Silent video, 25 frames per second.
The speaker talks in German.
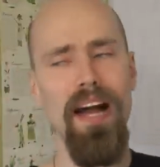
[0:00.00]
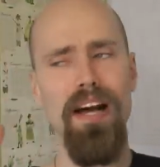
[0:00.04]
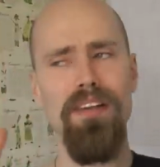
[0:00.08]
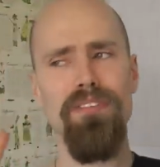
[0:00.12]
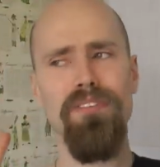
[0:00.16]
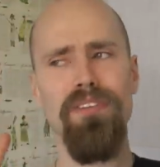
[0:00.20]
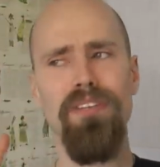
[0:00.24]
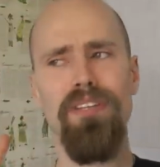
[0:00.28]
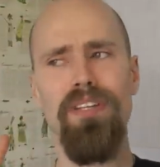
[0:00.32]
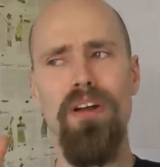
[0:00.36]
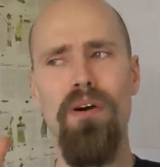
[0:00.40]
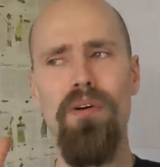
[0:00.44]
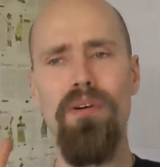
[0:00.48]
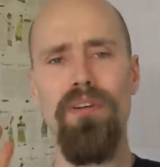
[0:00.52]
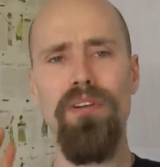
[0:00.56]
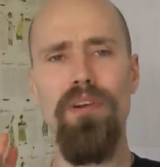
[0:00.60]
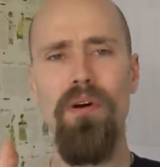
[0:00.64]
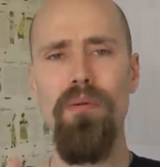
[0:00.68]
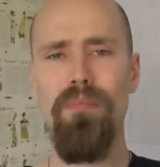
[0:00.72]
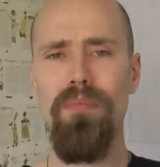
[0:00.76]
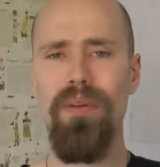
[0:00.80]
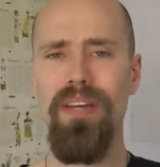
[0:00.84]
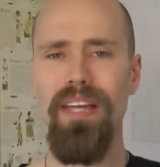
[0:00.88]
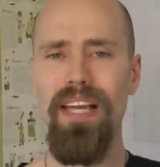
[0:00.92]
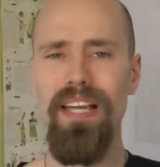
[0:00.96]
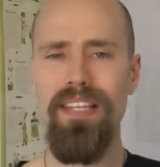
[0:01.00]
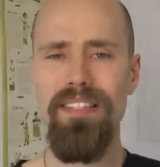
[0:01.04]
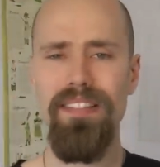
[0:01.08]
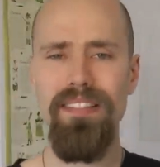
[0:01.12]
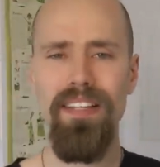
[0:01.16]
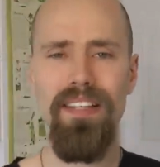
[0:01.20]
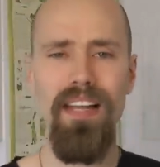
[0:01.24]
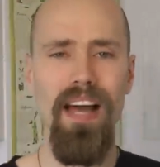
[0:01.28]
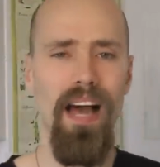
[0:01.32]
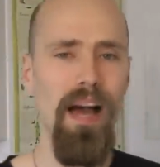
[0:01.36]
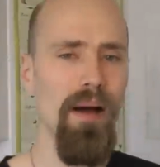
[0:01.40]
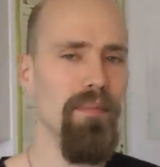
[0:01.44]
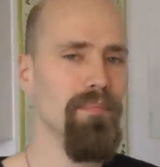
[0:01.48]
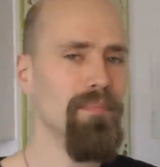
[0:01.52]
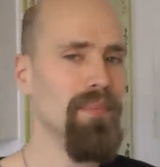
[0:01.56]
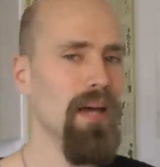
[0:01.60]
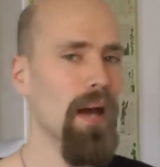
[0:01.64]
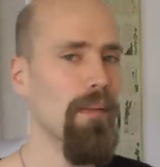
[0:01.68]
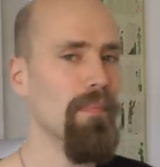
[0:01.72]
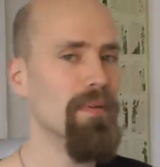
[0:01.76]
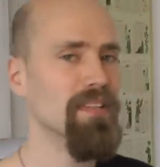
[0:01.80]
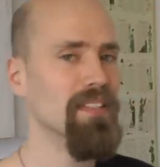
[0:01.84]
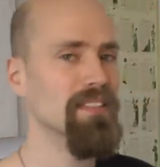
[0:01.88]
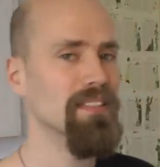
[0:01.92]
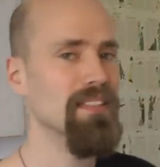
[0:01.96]
Also genau genommen, gestern Abend
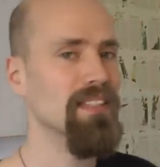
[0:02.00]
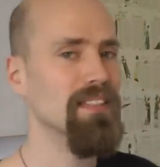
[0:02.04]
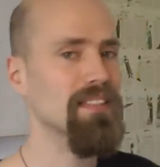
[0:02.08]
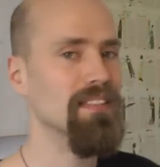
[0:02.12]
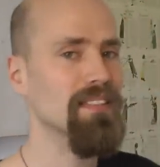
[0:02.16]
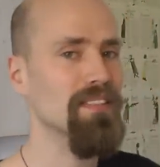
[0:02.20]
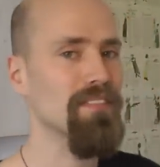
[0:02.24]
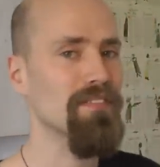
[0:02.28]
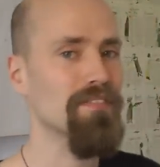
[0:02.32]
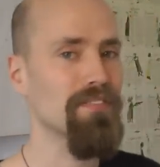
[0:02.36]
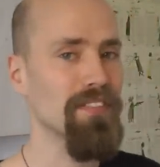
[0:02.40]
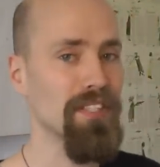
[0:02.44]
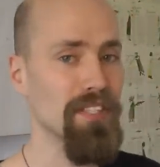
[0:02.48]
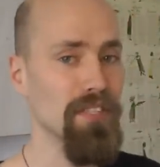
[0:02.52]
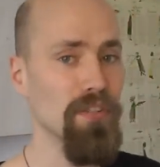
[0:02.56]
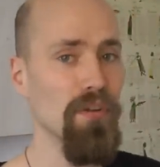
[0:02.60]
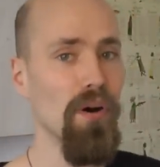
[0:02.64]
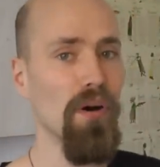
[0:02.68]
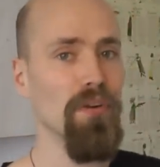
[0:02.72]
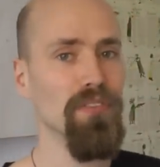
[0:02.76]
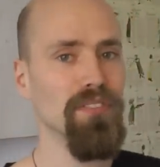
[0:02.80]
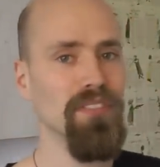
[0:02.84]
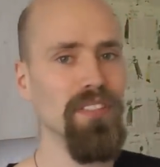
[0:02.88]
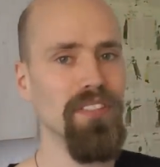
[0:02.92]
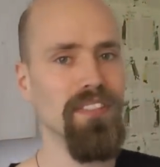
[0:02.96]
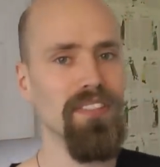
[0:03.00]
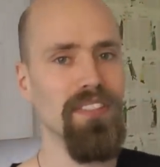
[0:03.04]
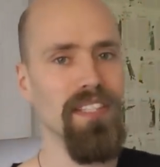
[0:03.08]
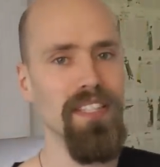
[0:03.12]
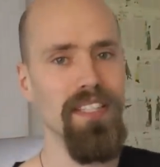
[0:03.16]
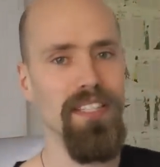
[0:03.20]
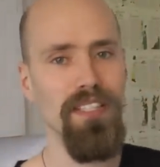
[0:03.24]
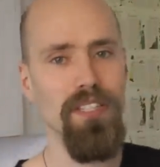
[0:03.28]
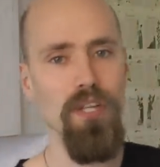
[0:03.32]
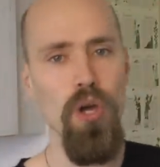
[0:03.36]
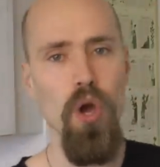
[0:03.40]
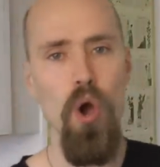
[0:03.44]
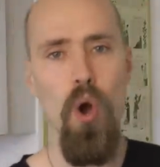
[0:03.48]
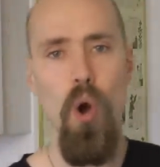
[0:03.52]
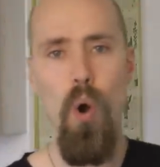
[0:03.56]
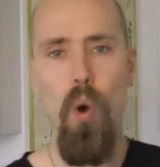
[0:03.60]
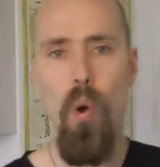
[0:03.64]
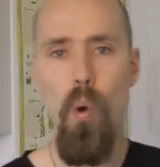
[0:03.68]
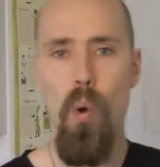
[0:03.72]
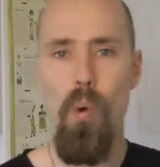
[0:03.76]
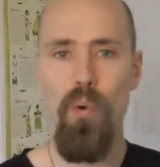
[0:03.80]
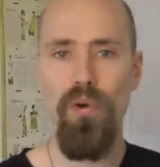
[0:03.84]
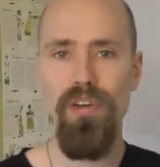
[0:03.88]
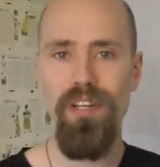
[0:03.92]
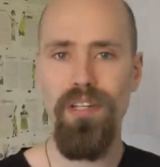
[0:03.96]
habe ich das letzte Video ausgezählt
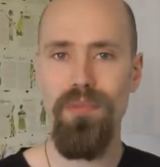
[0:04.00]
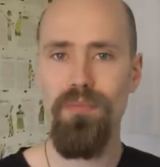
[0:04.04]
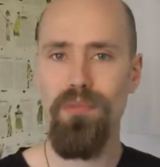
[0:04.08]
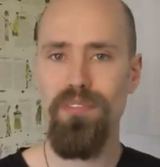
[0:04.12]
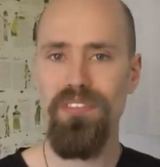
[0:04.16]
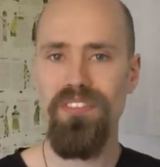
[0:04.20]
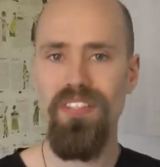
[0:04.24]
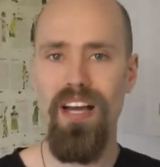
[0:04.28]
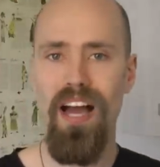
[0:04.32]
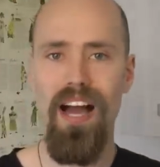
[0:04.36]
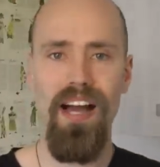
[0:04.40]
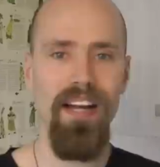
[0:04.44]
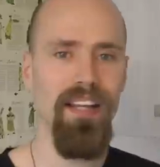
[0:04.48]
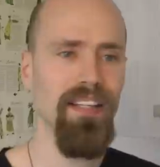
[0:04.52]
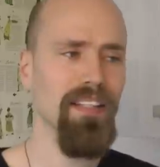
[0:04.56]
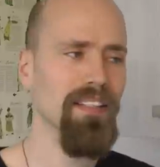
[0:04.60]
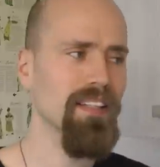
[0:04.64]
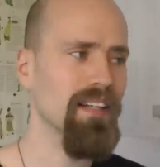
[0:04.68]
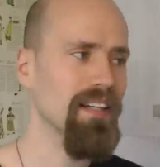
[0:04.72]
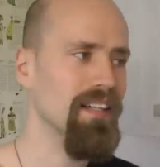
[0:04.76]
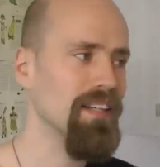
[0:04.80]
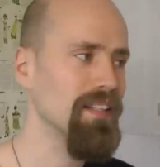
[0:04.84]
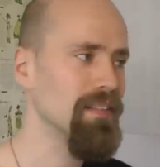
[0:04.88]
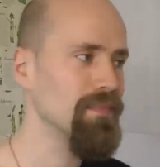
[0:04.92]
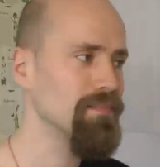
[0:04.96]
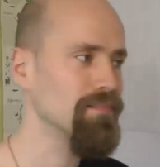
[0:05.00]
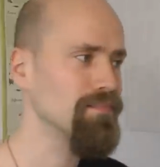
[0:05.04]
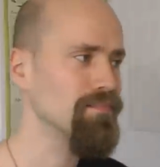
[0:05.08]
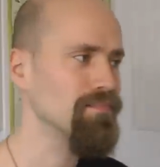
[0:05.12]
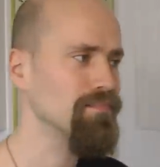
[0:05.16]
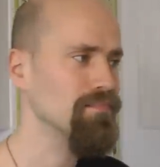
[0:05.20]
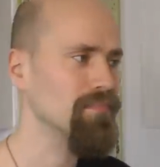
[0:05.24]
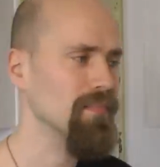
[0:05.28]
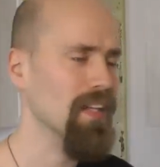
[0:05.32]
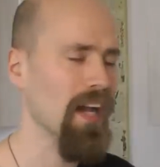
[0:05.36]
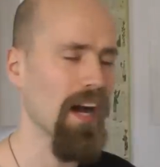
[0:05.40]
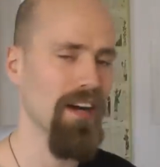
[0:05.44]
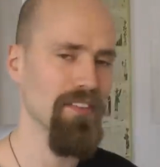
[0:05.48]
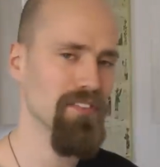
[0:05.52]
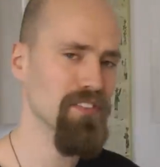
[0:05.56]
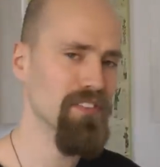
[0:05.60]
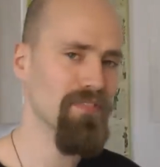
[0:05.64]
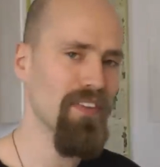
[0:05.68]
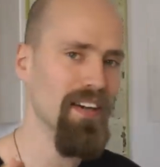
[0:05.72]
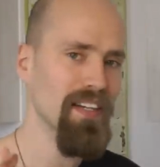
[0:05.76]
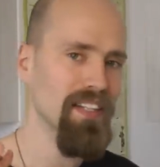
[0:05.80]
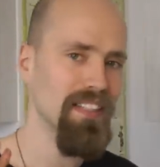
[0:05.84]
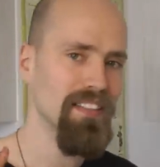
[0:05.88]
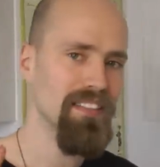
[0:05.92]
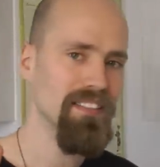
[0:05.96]
und ich muss sagen, ähm, ja, also es
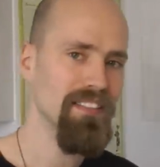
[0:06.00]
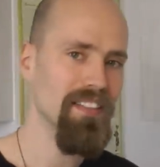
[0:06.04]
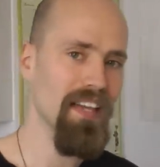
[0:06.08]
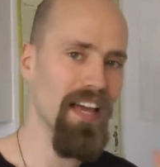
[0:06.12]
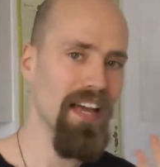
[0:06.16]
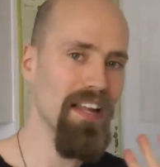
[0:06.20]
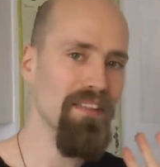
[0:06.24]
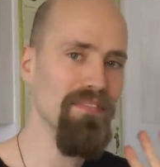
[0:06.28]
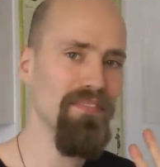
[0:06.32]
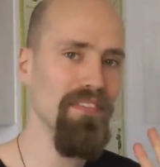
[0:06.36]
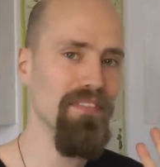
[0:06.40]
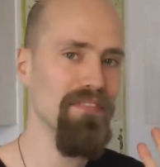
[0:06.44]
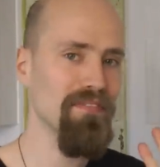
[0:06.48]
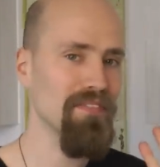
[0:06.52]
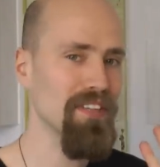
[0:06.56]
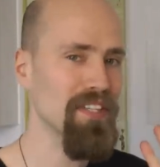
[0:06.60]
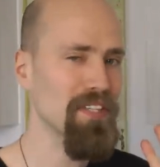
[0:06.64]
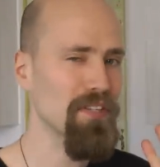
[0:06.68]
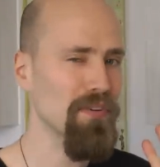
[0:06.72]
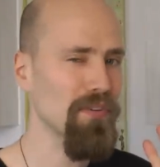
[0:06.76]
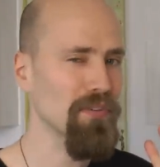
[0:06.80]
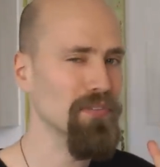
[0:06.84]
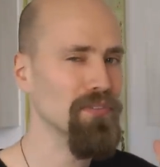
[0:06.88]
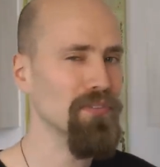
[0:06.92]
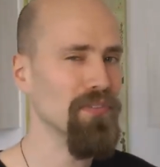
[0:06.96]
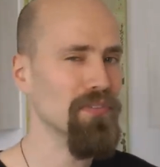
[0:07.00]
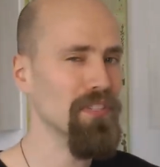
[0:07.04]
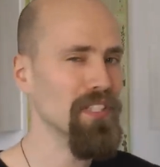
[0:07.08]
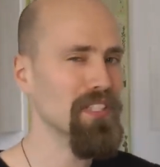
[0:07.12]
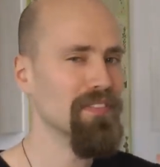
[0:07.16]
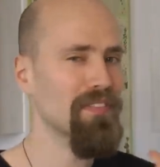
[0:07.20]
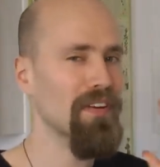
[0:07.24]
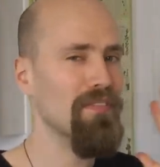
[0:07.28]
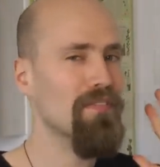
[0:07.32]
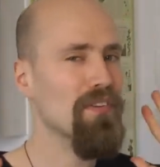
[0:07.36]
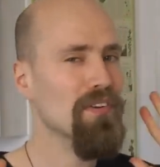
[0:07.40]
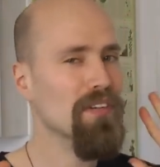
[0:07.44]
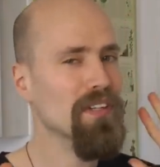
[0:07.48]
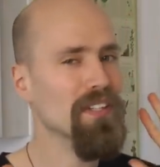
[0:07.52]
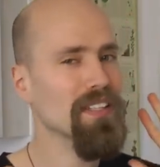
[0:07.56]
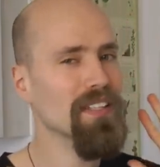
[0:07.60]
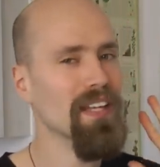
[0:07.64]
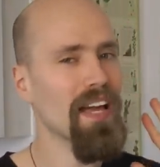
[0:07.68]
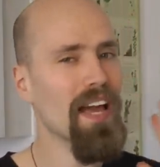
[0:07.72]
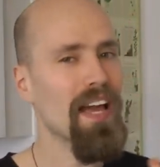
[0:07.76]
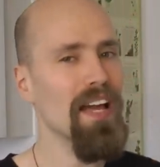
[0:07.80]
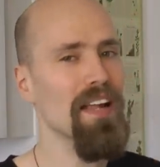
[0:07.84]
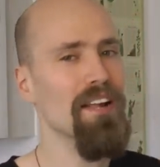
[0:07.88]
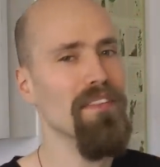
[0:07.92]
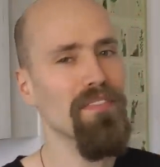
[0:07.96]
waren jetzt elf Videos und es waren
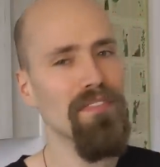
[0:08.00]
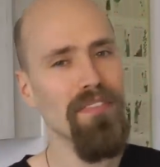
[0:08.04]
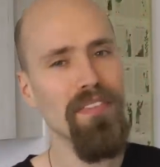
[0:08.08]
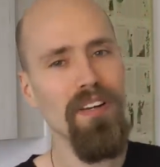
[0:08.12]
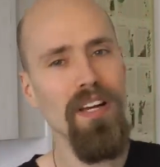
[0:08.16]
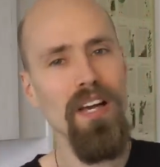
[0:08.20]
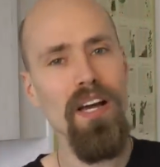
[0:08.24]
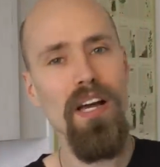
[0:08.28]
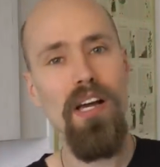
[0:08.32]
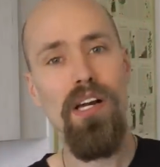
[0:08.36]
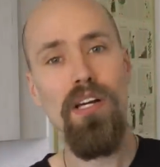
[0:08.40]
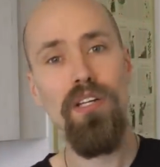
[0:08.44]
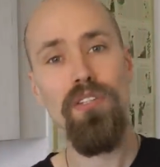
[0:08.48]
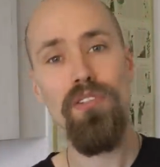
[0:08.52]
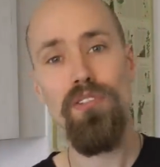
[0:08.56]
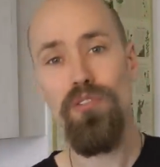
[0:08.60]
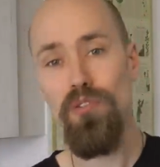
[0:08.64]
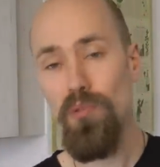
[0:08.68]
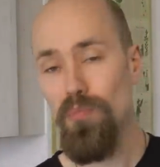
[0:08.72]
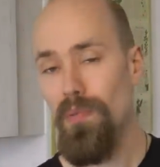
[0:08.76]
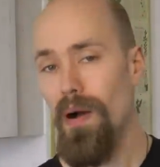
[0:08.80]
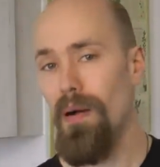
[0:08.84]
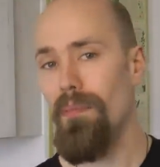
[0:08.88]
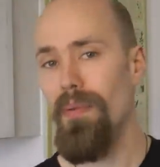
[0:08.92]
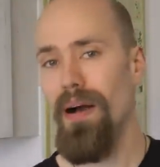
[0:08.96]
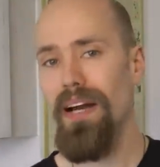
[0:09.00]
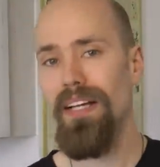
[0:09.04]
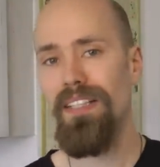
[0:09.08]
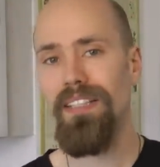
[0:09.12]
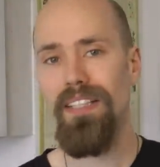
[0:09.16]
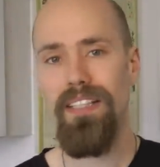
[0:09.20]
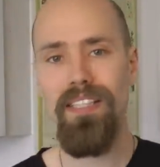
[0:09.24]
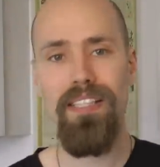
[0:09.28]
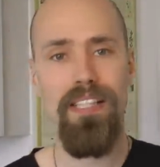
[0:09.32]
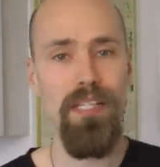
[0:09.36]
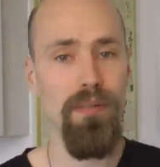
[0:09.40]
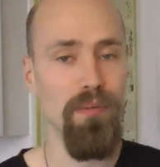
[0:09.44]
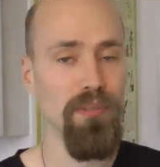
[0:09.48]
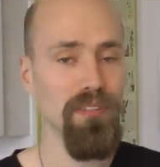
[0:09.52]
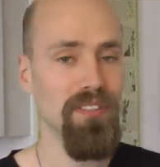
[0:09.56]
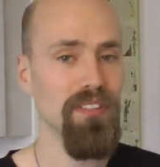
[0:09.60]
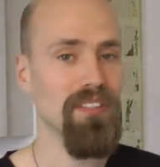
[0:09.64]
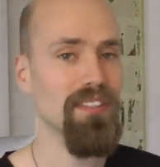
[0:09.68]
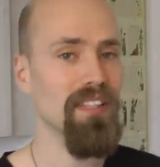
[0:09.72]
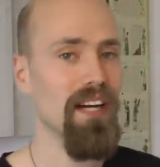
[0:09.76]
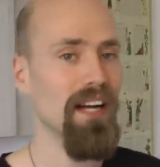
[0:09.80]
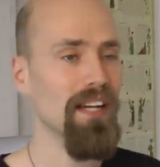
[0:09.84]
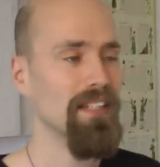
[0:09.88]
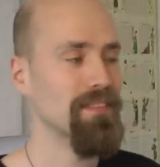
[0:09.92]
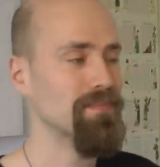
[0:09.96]
wirklich elf super Beiträge, muss ich
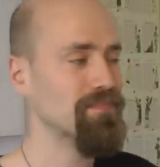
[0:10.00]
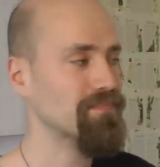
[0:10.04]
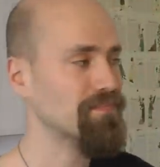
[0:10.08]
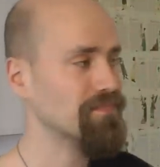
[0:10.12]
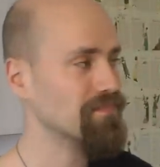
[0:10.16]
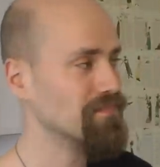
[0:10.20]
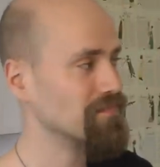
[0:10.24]
sagen.